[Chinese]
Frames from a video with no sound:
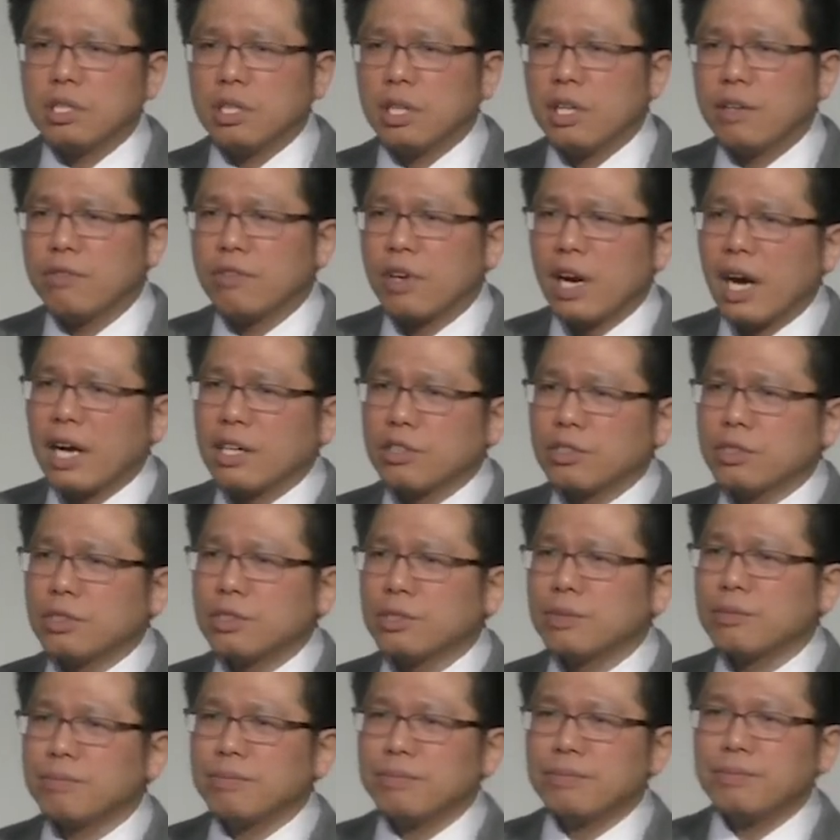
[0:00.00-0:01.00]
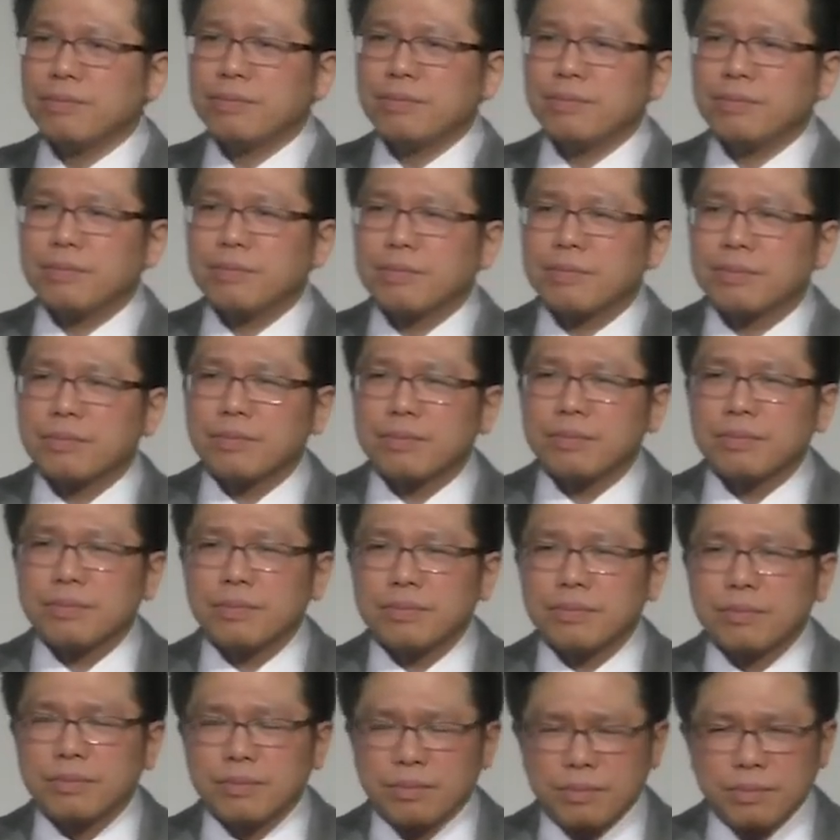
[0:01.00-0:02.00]
我们也要去指
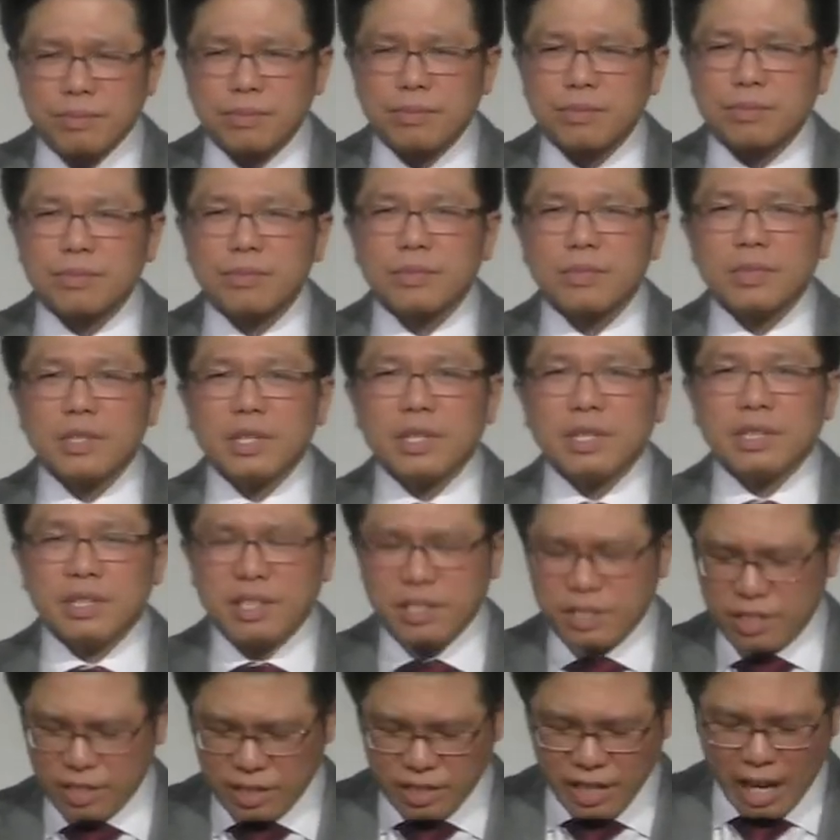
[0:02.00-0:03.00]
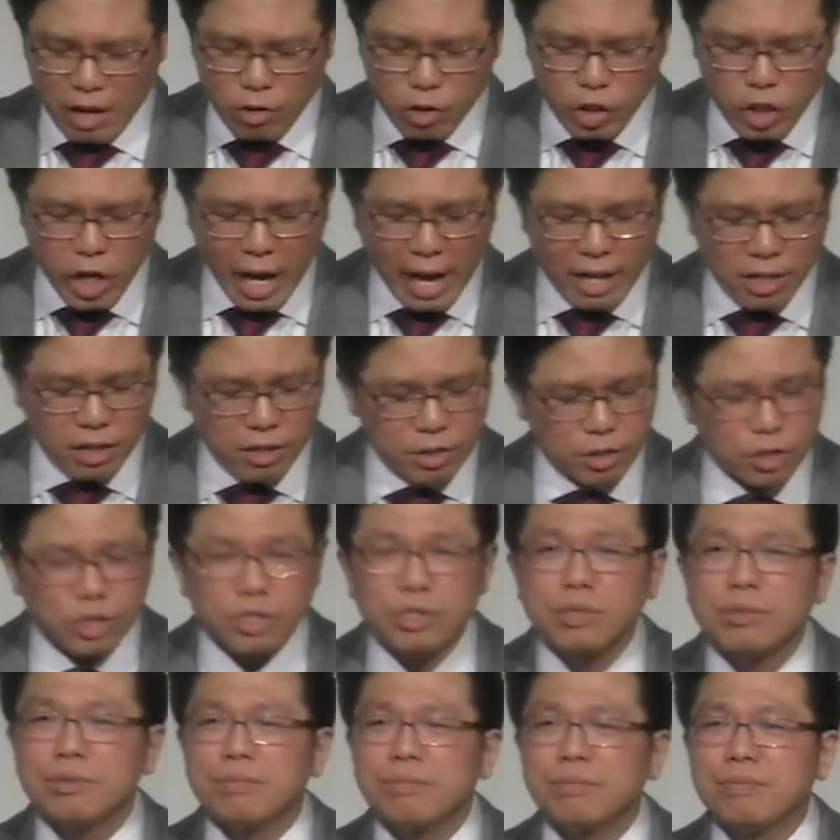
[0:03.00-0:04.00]
望他将来还要救我
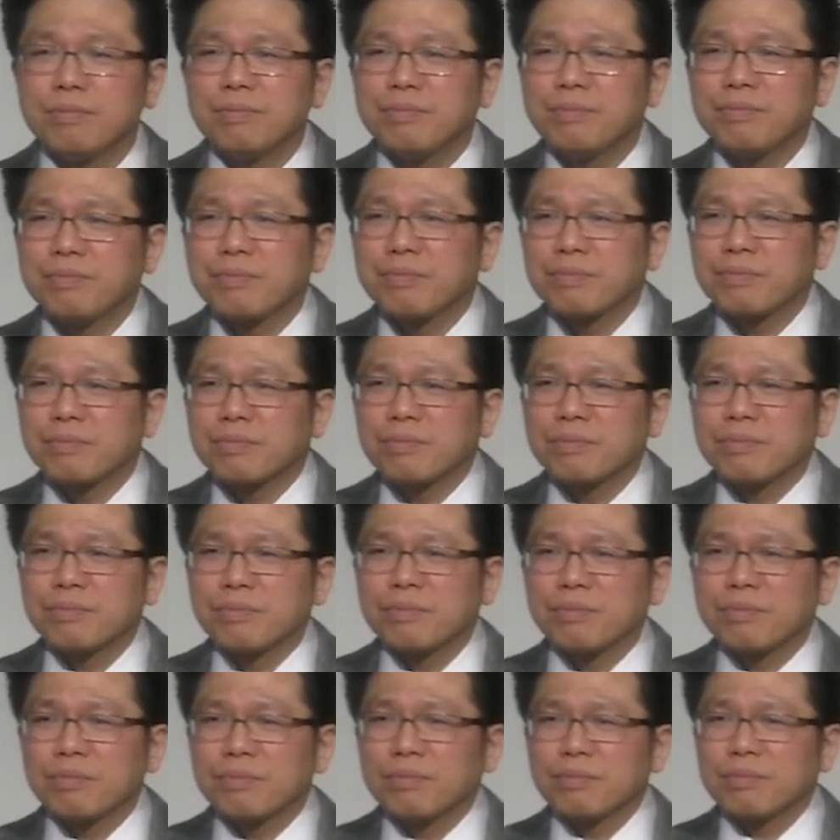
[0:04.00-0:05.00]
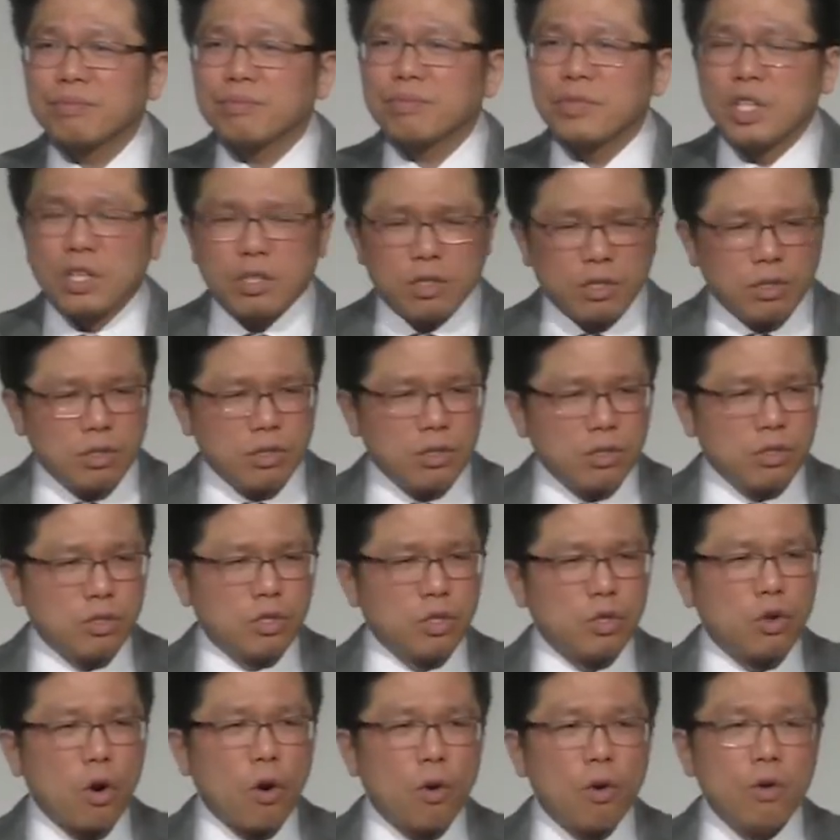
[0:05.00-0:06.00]
们。这就是我们的挑战。